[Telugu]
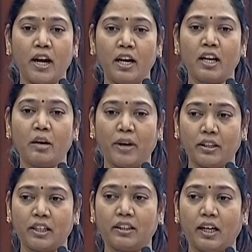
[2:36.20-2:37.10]
మహిళల
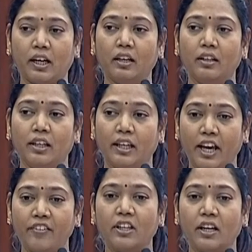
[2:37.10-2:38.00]
భద్రత ఏ
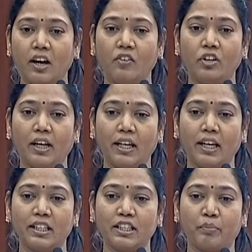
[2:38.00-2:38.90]
విధంగా ఉండాలి
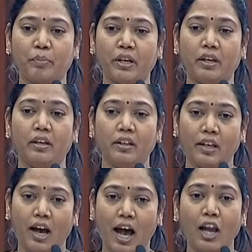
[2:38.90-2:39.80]
అని చెప్పి
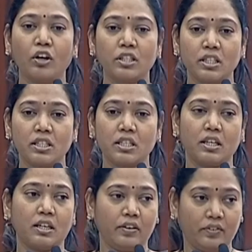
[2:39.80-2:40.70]
ఆలోచించి
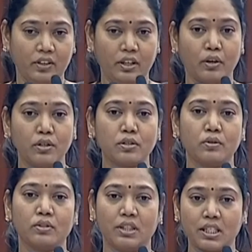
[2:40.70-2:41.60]
ఈరోజు
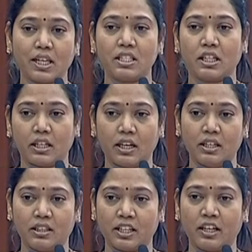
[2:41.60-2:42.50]
దిశ
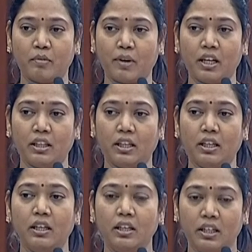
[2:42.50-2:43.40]
చట్టాన్ని చేయడం అన్నది
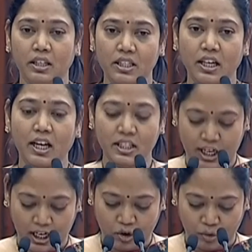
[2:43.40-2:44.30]
నిజంగా
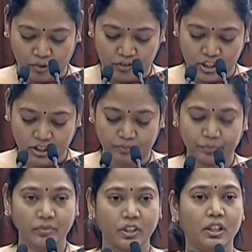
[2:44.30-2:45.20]
చాలా గొప్ప విషయం
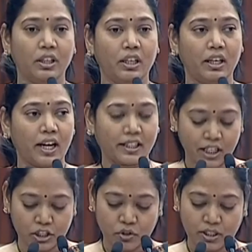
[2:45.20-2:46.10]
ఈ ఘటన
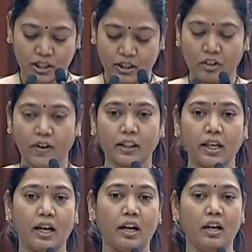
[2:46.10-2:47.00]
చూసిన తర్వాత
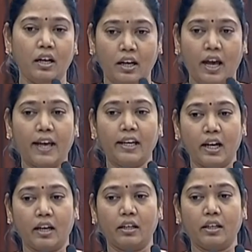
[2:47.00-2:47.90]
ఆయన
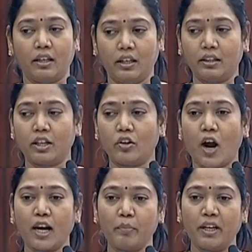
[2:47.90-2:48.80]
ఇద్దరు
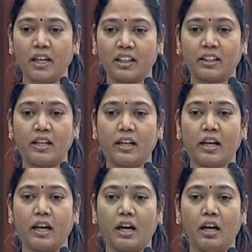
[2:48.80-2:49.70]
ఆడబిడ్డల
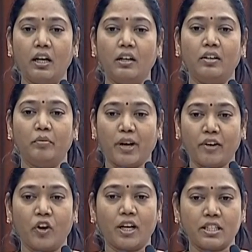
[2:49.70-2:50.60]
తండ్రిగా మరి
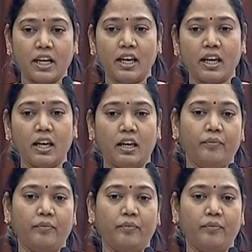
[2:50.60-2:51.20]
ఒక చెల్లికి